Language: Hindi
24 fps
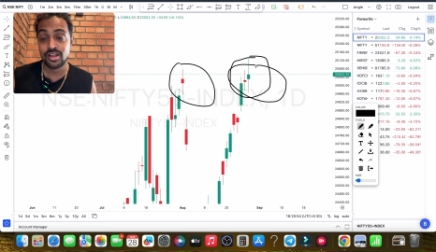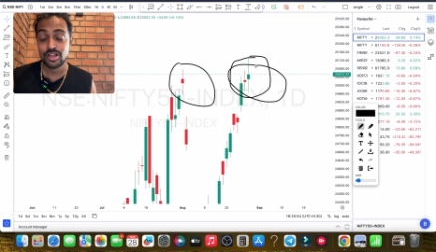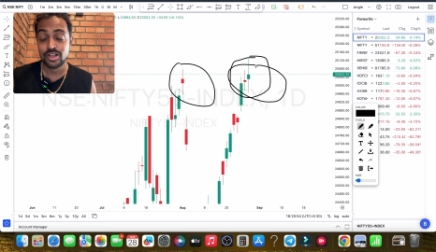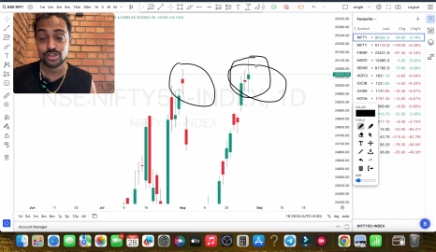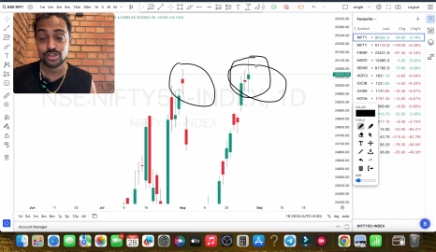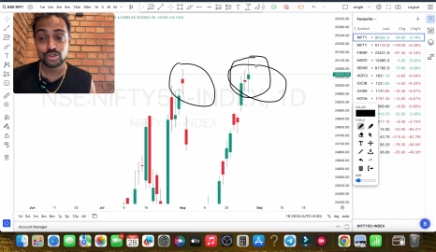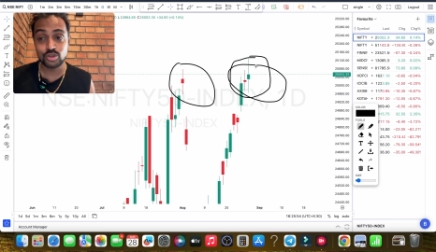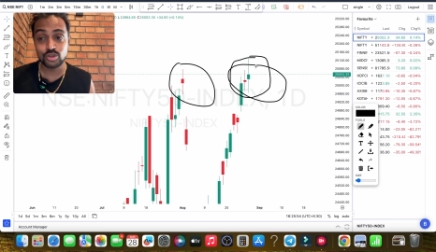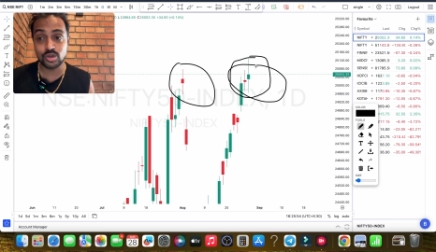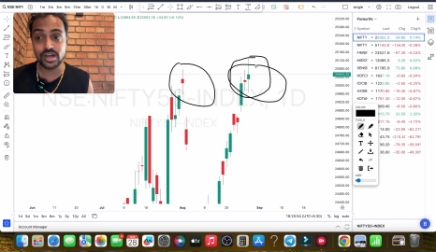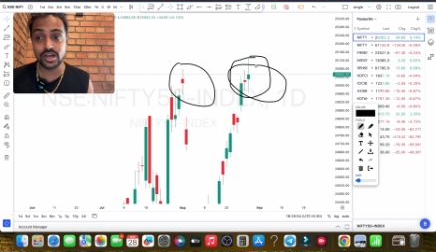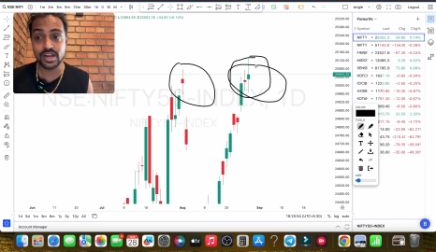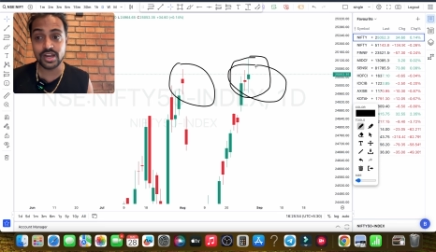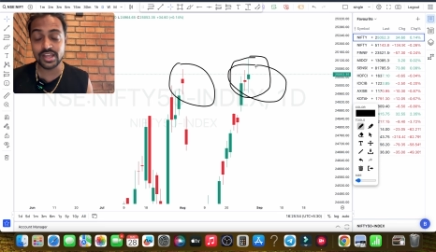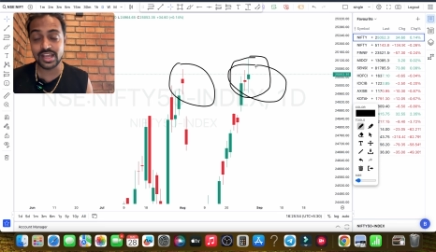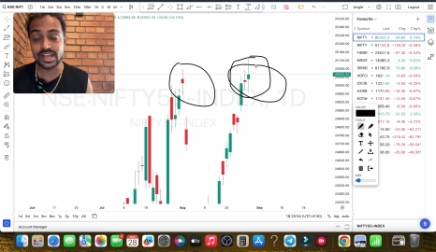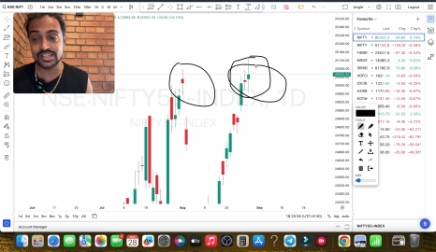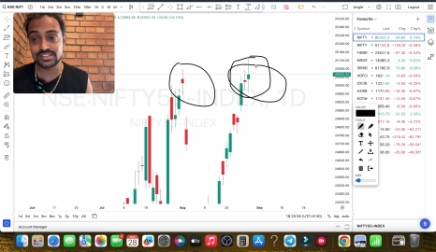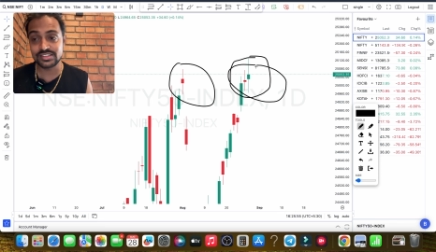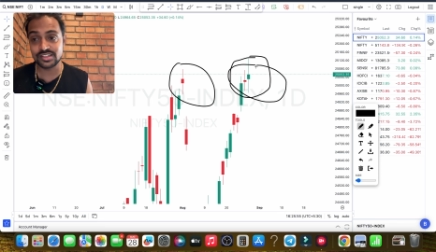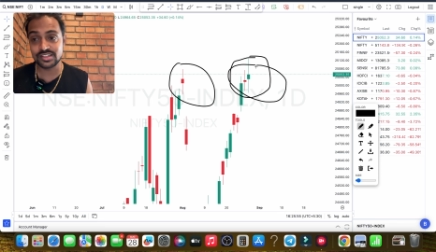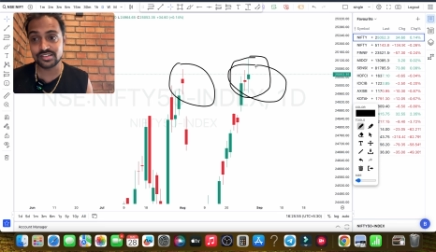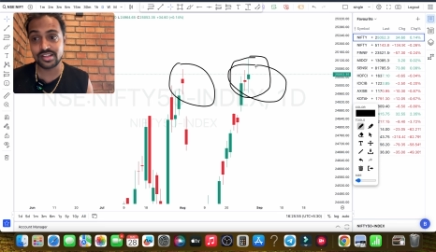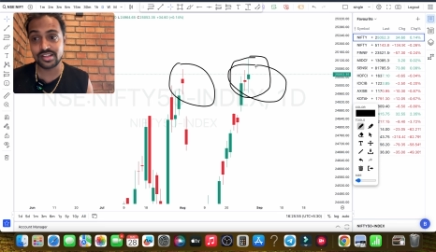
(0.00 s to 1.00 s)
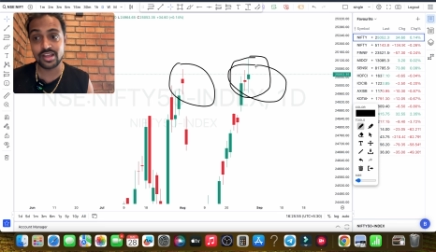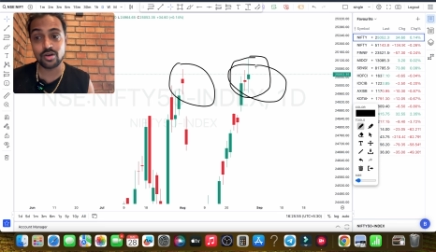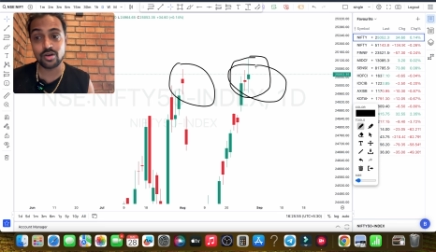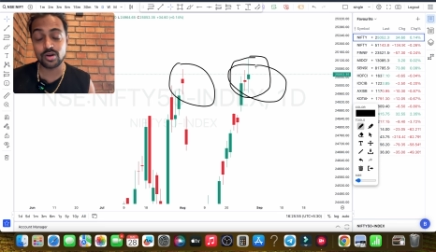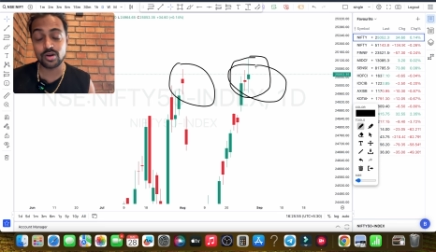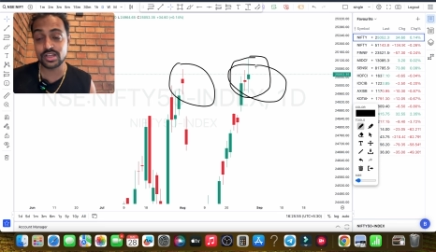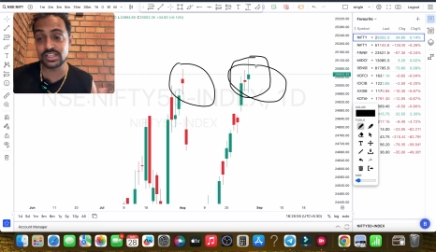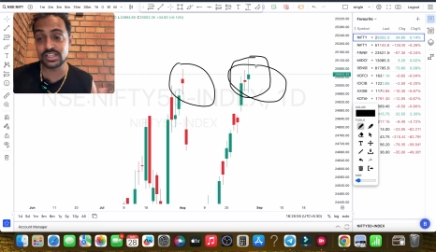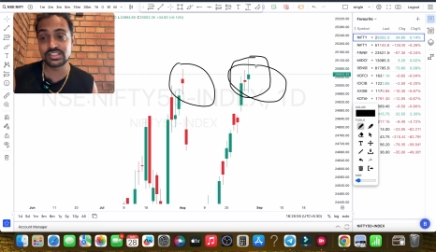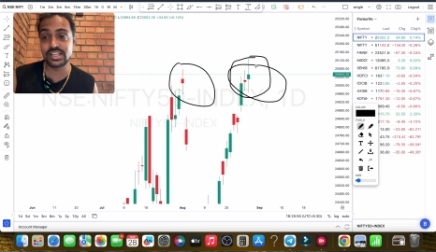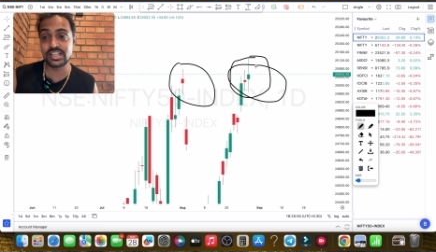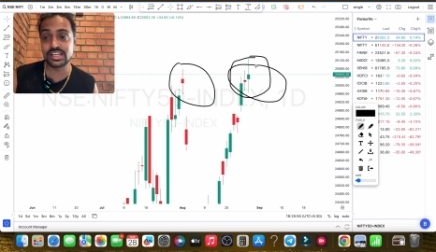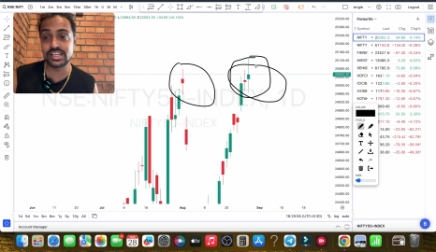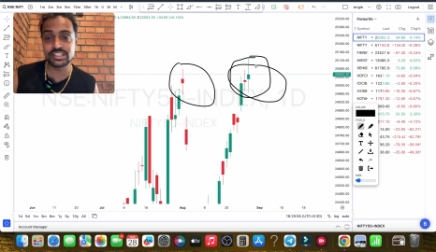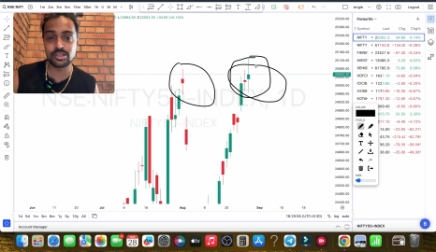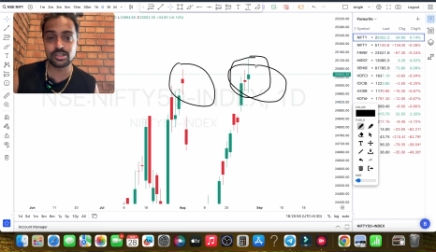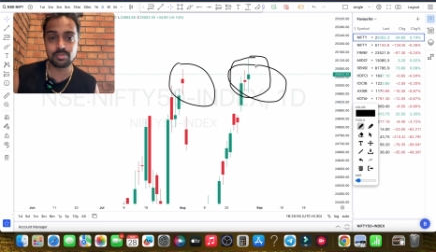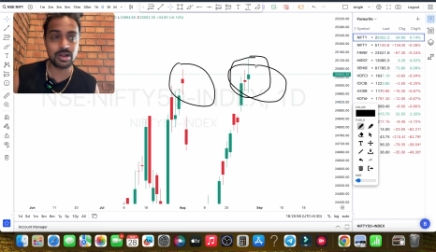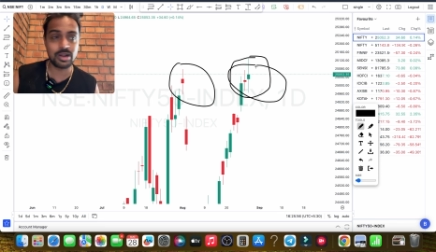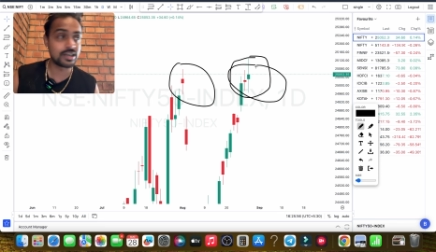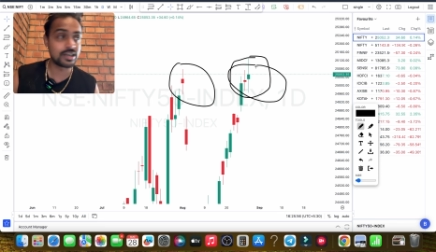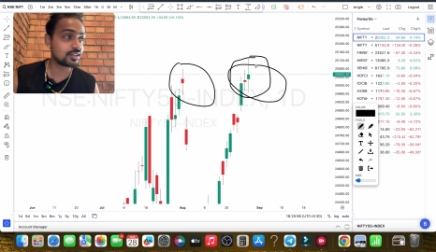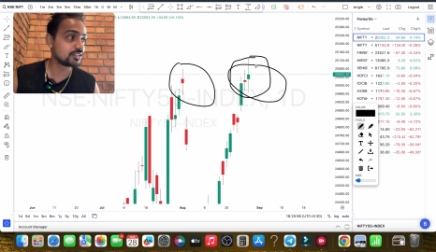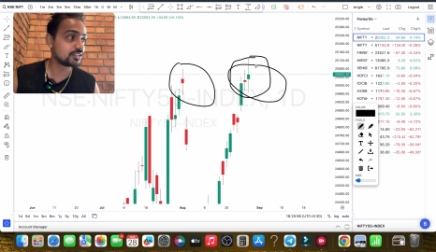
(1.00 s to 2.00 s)
है सो कर क्या सकते हैं और किस तरीके से
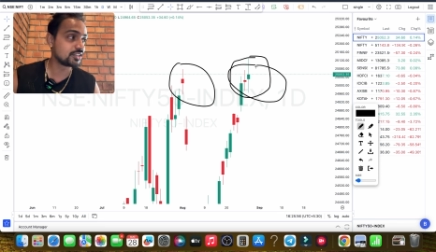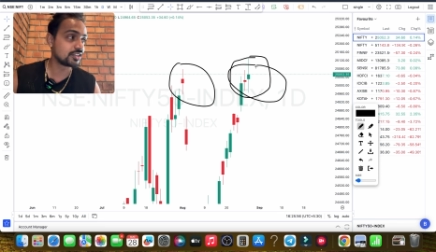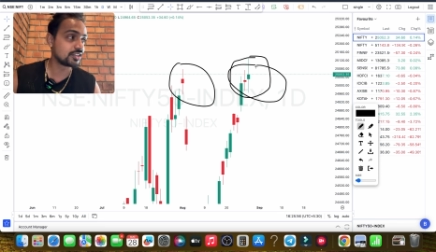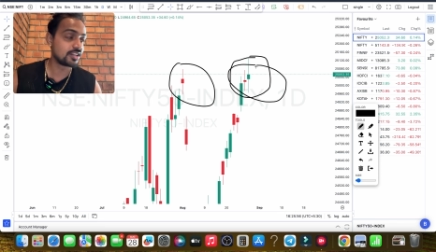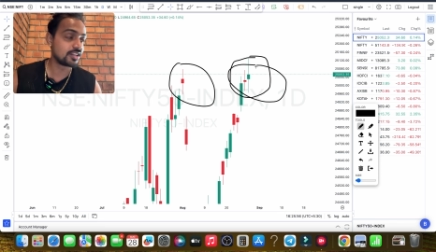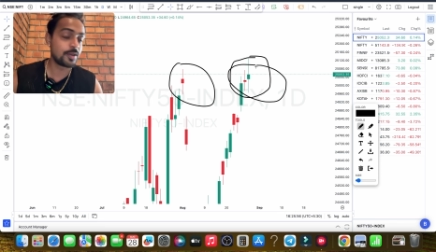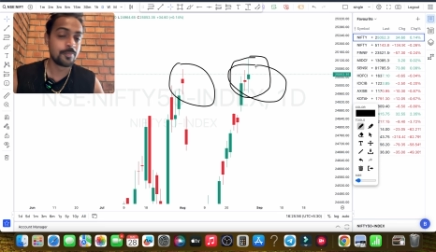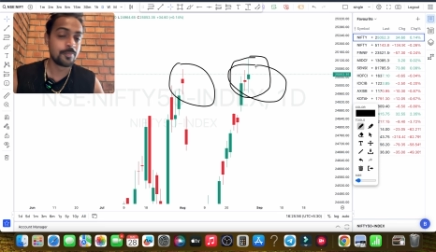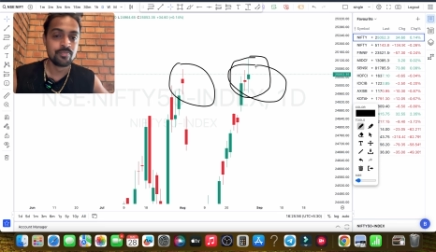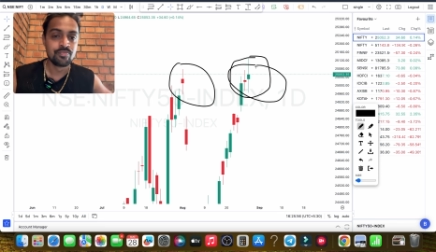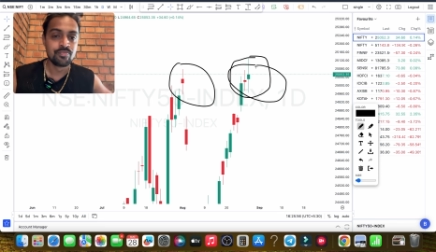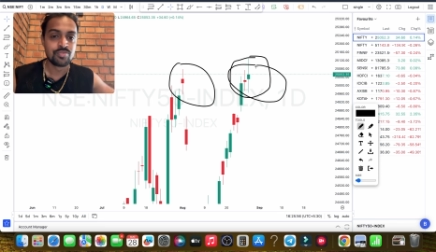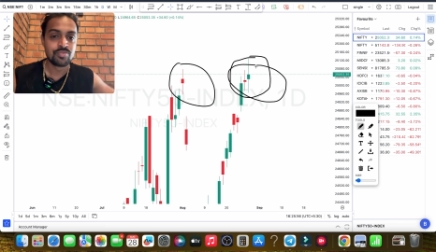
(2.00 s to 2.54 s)
प्लान कर सकते हैं